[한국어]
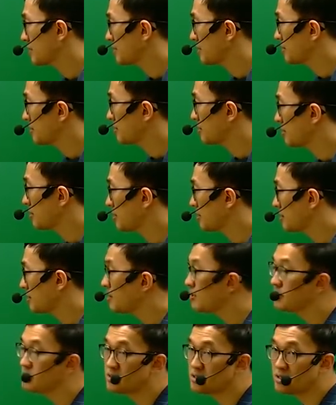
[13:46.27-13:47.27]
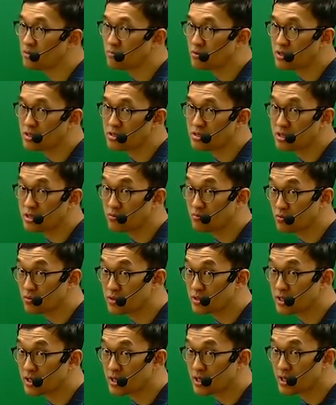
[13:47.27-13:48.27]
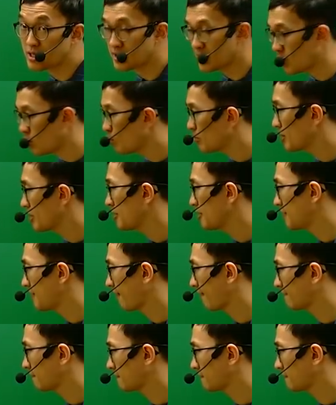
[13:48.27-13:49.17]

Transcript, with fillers: 이렇게 일치 브릿지 문제가 나오면